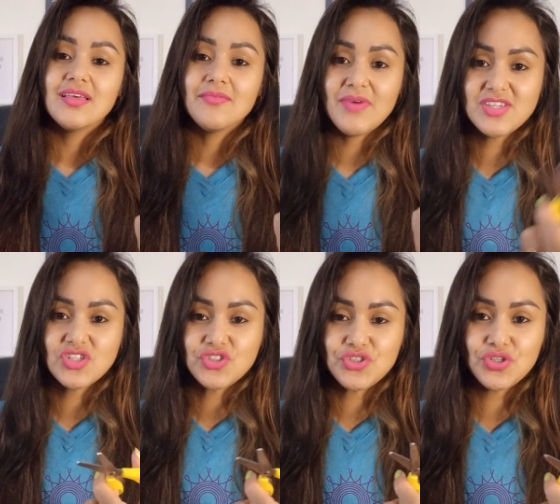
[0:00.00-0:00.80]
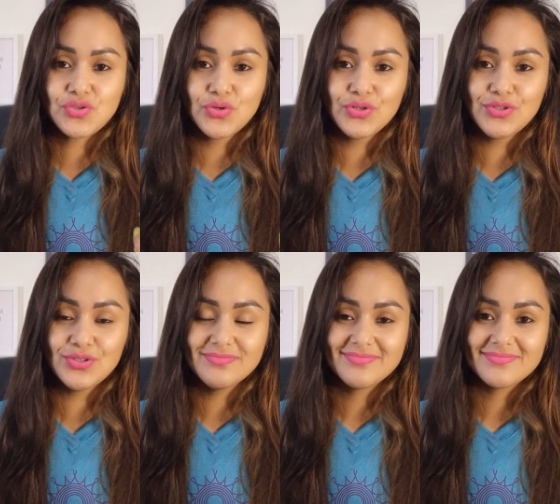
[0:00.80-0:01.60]
Mas antes de
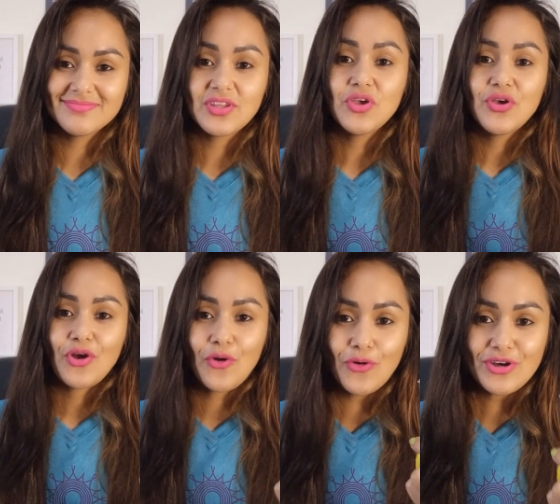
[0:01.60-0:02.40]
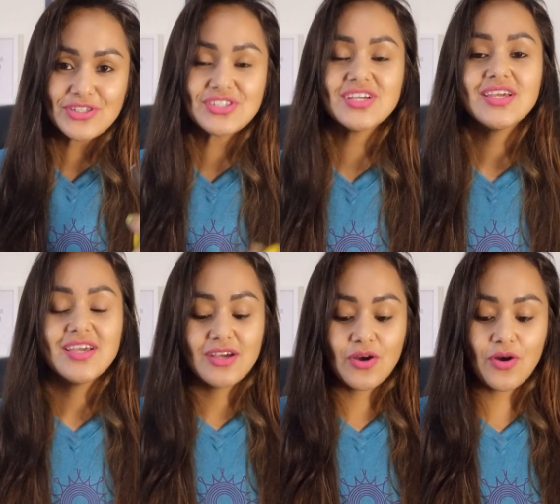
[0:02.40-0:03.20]
tudo, curte,
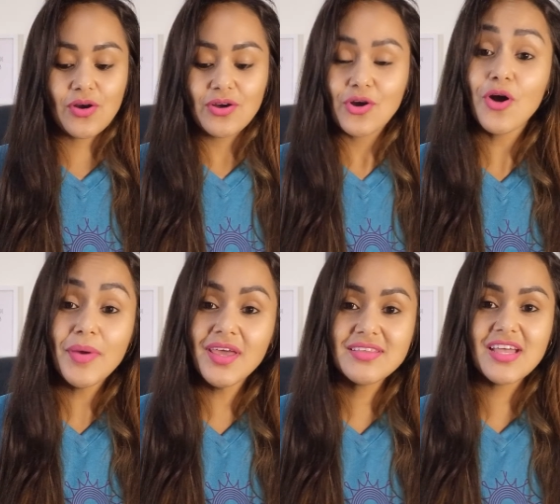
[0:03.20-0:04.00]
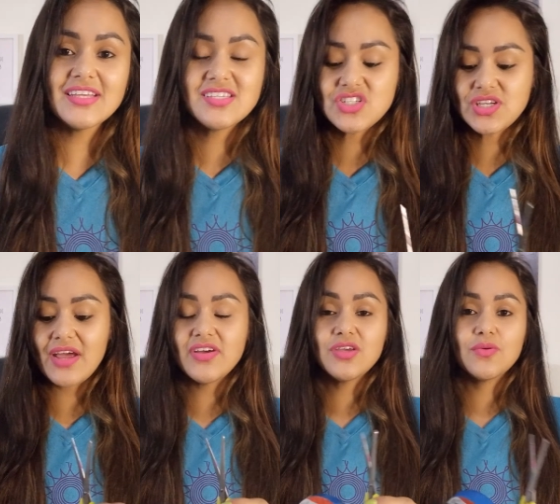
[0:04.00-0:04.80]
comenta e se
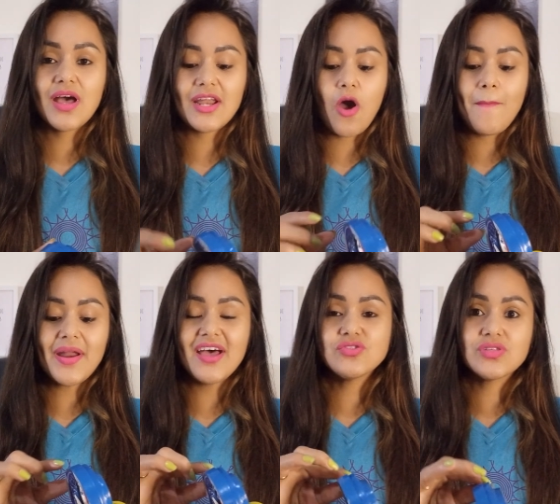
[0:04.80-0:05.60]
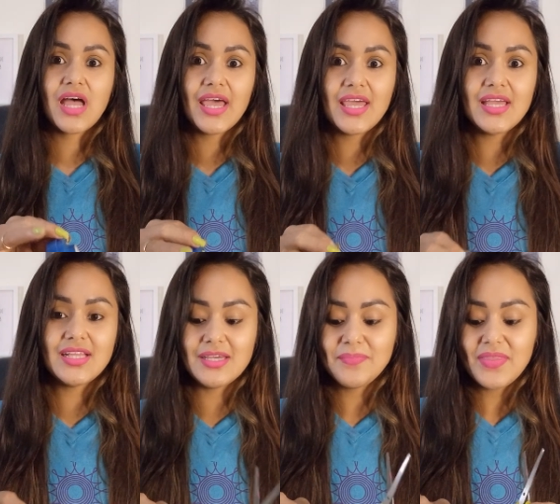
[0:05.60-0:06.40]
inscreve aqui no canal para ajudar
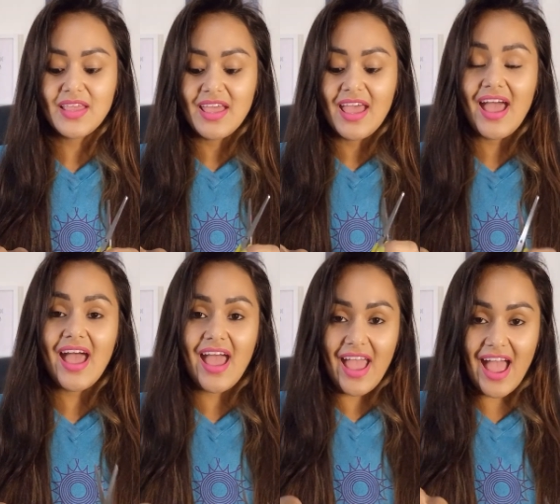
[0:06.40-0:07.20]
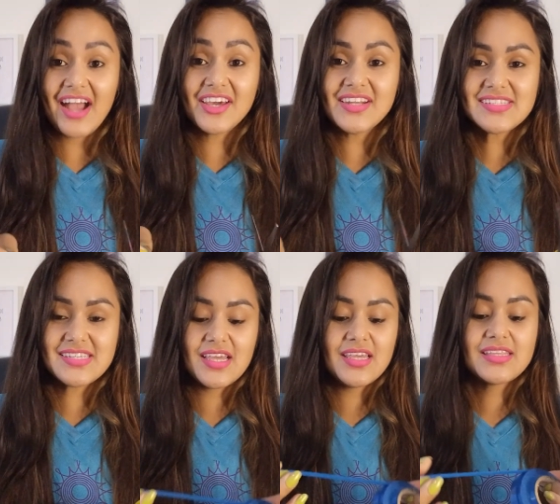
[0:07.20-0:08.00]
ele a
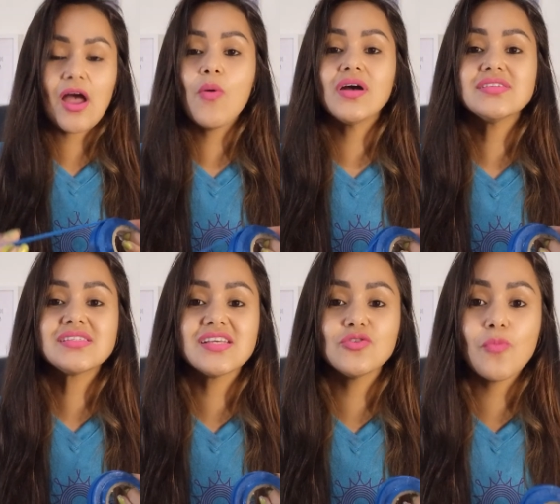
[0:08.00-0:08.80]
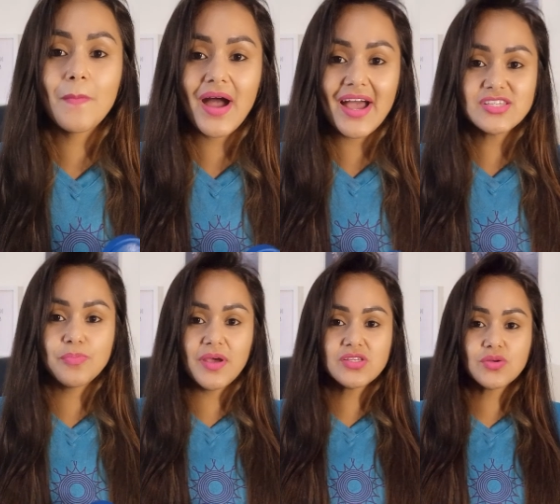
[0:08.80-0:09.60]
crescer e estar tá alcançando mais
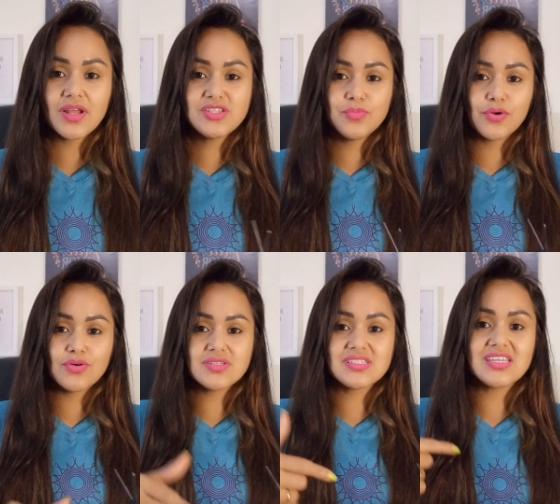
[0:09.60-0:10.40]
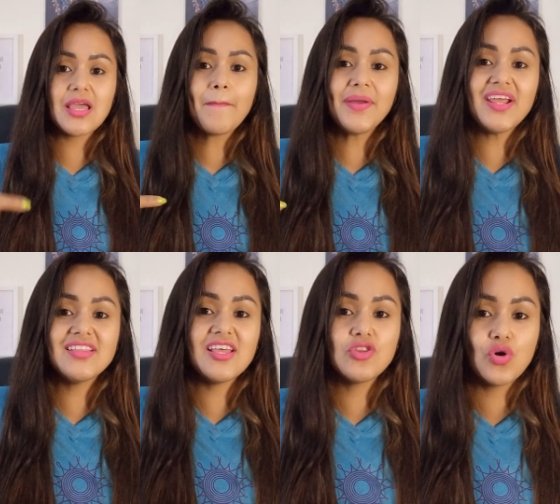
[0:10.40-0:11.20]
personagens bronzes e
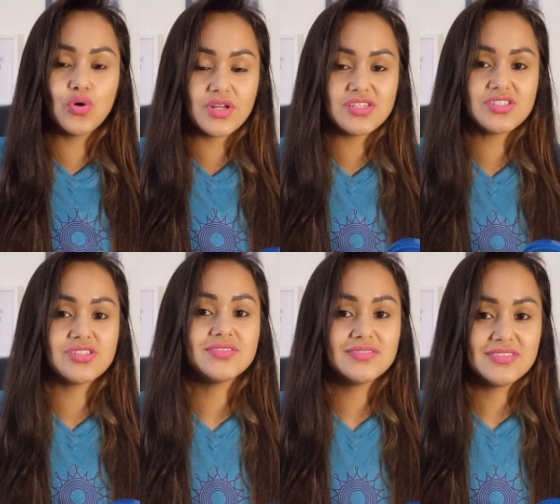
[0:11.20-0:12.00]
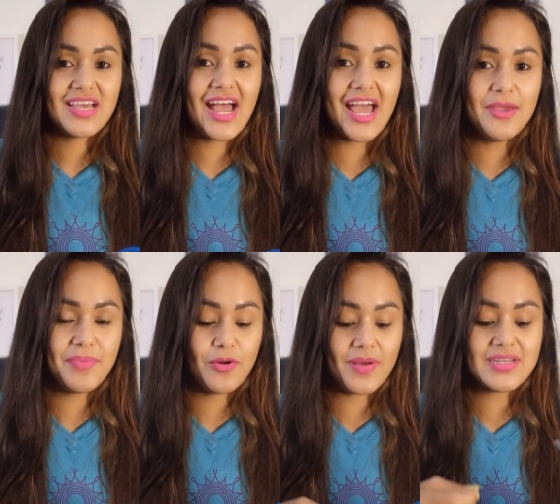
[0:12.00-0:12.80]
empreendedoras aí
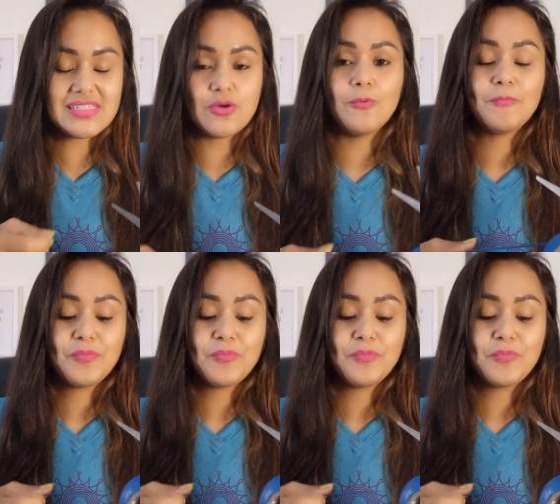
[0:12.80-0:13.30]
pelo Brasil.